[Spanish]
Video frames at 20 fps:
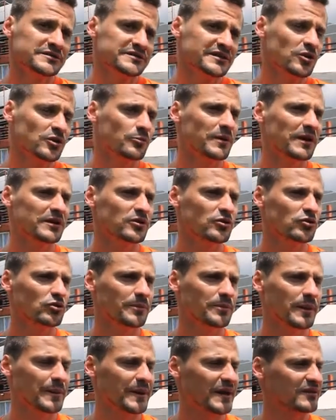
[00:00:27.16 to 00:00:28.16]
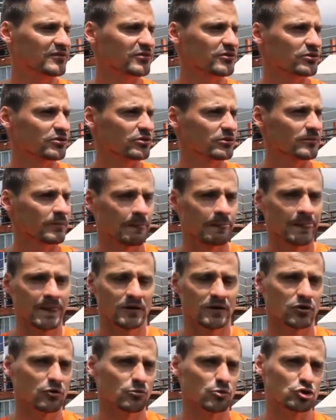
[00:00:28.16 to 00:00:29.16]
Sí, un partido de preparación, ¿no?
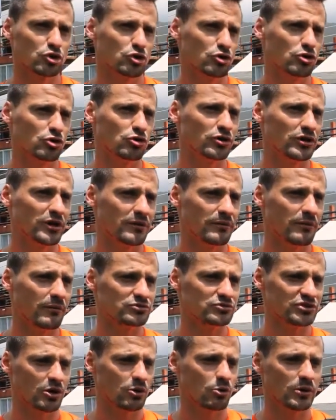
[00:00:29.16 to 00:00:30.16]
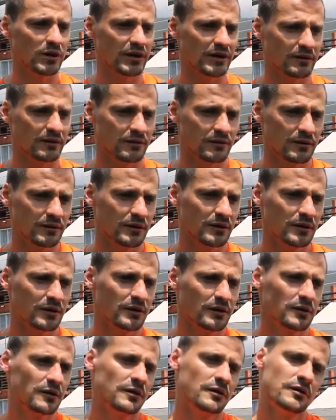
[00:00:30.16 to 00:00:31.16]
Como todos los que vamos a jugar.
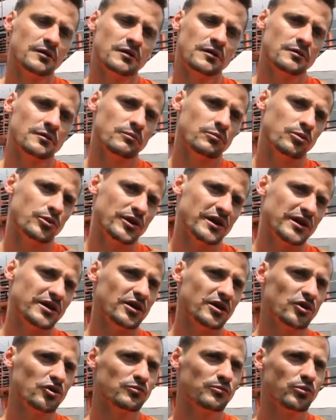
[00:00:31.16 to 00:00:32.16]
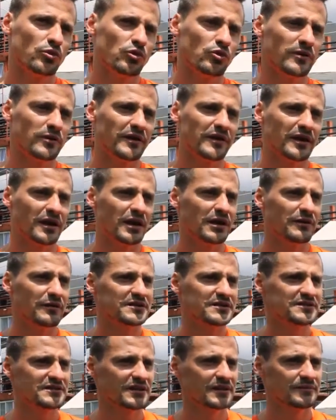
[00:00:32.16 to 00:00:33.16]
Por ahí hay un poco más de
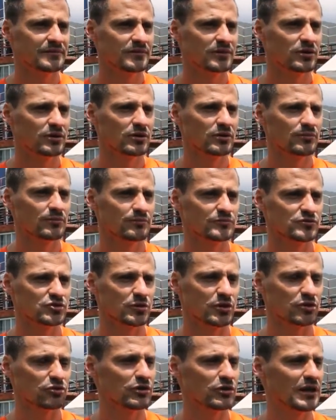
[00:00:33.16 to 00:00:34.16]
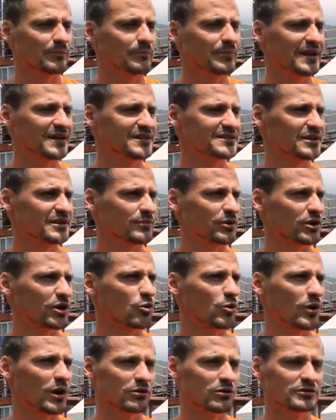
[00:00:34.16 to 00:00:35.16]
relevancia, sobre todo en la prensa,
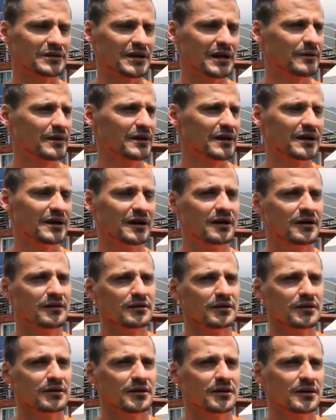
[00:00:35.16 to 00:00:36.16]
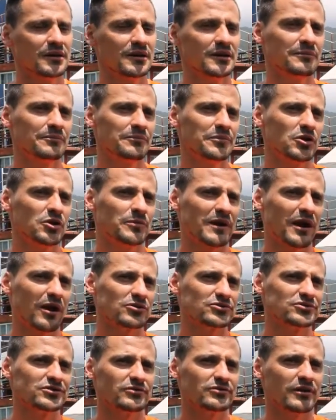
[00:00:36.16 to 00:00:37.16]
porque jugás contra América. Pero para
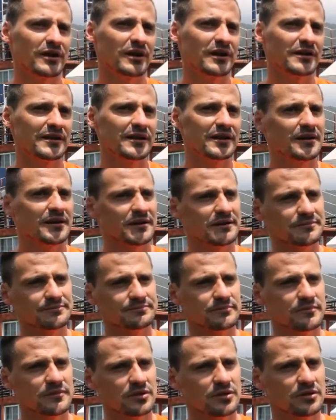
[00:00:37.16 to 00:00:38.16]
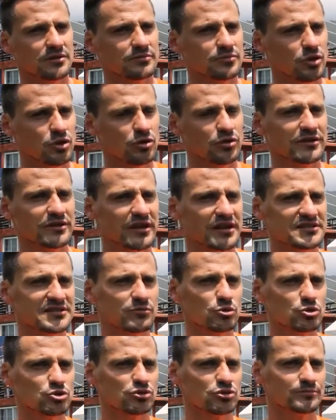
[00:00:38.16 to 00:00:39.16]
nosotros en realidad no nos
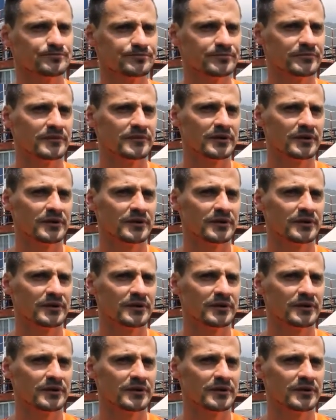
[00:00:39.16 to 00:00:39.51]
interesa mucho.